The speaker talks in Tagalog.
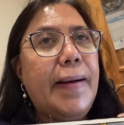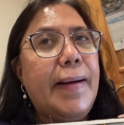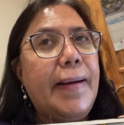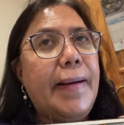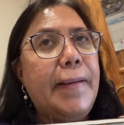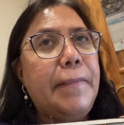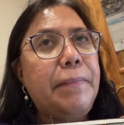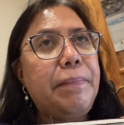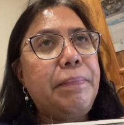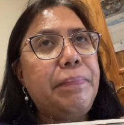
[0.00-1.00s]

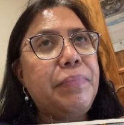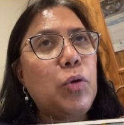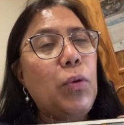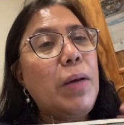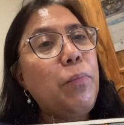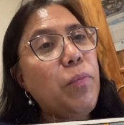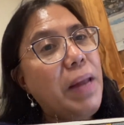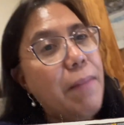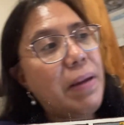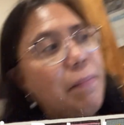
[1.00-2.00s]
um, walang
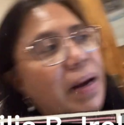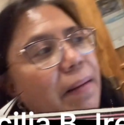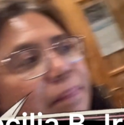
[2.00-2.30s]
problema ba?